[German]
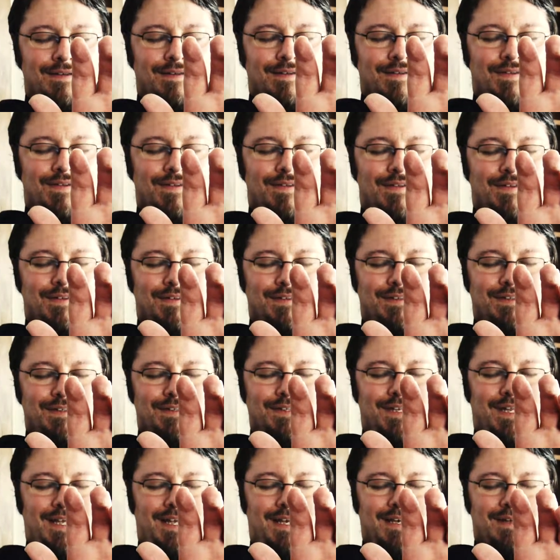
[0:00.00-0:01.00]

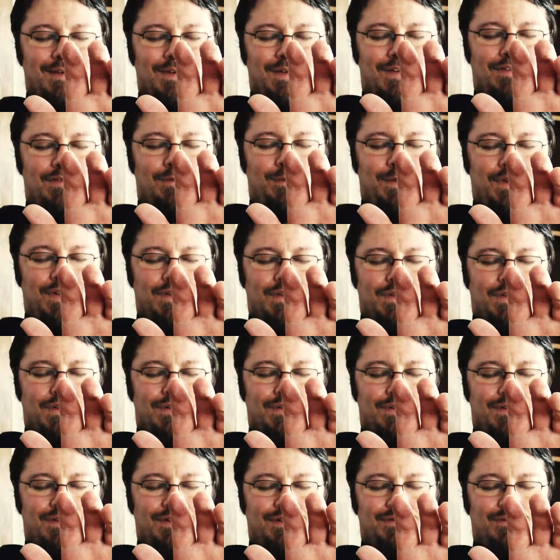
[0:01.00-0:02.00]
So, die
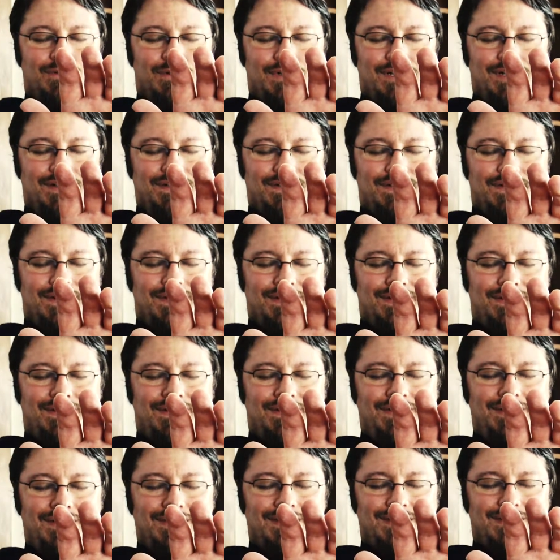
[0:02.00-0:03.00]
Erdungsverbesserung wurde
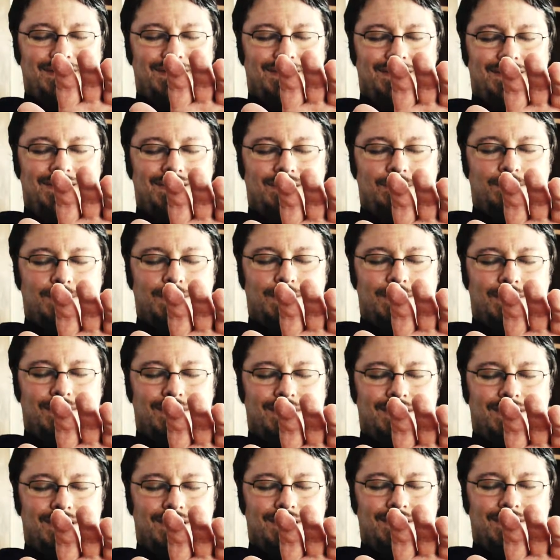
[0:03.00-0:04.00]
instanziert. Das
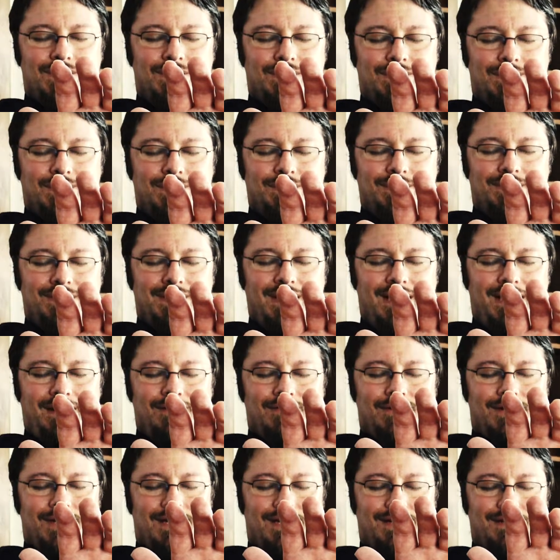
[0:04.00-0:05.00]
bedeutet also, der
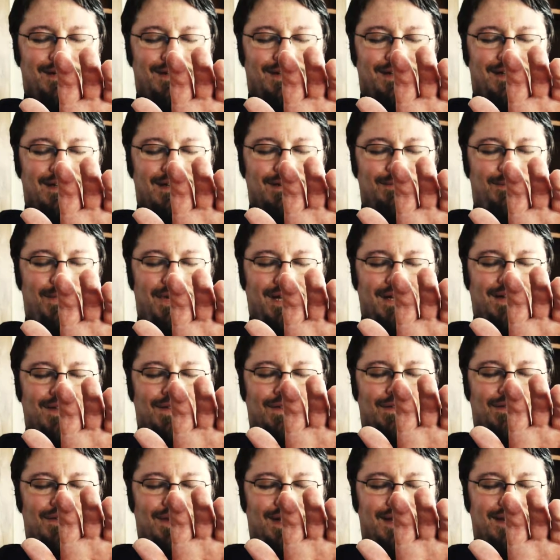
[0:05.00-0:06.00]
ein oder andere merkt
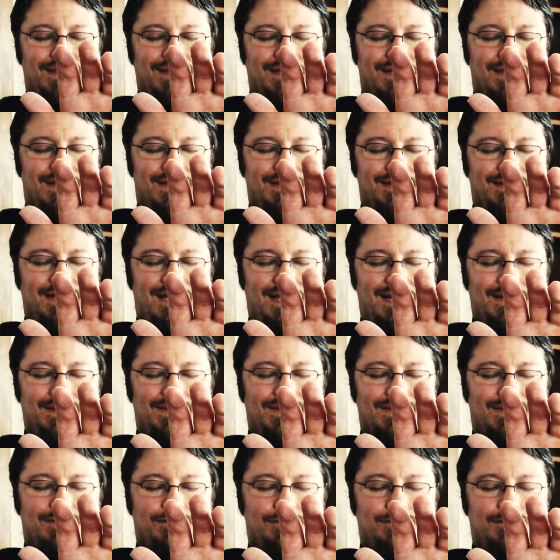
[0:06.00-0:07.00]
es vielleicht eine Art
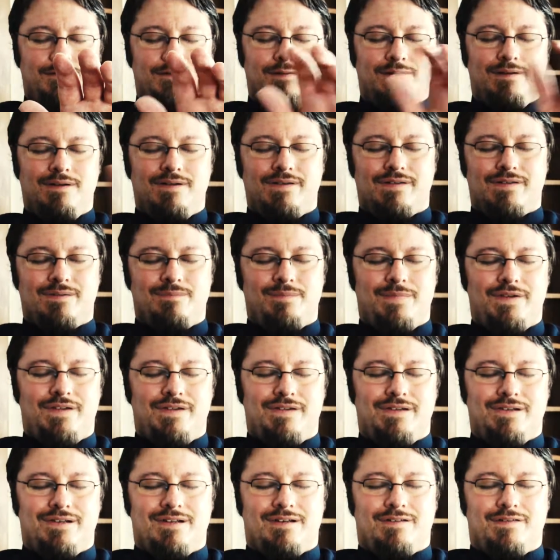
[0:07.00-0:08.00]
helles Gefühl, so ein
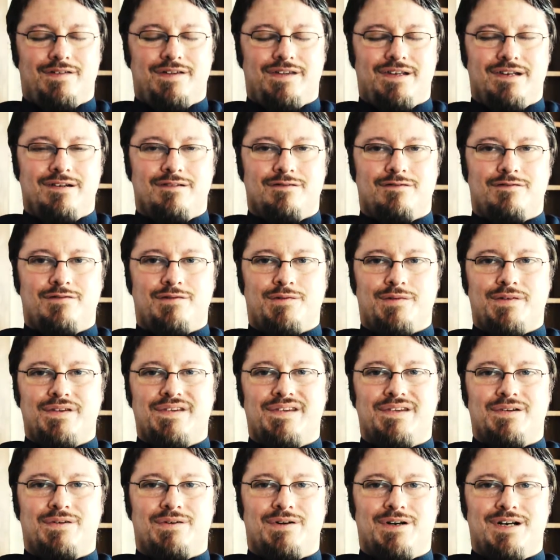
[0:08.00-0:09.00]
bisschen auf seinen
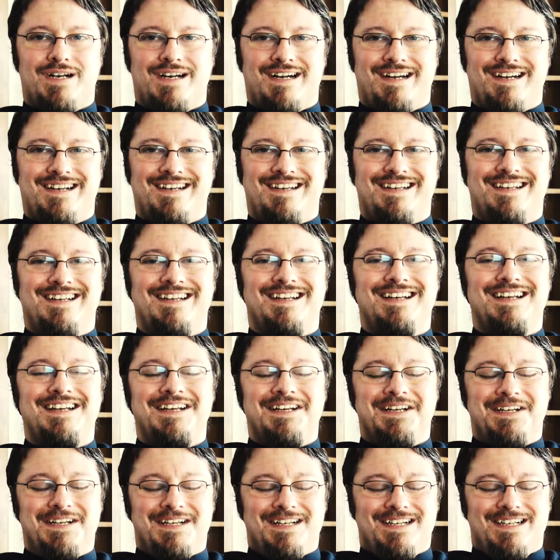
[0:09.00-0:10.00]
Fußsäulen. Ja?
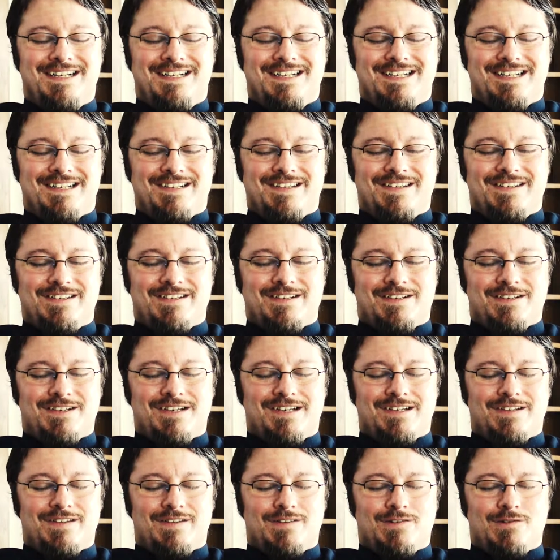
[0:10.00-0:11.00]
Das ist auch
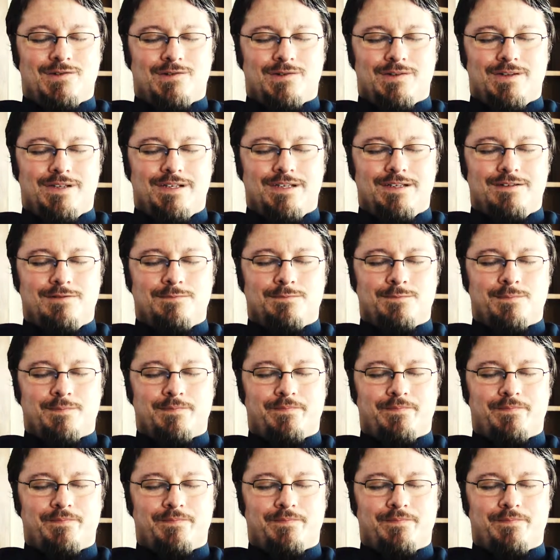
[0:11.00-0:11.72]
ganz gut. Ja.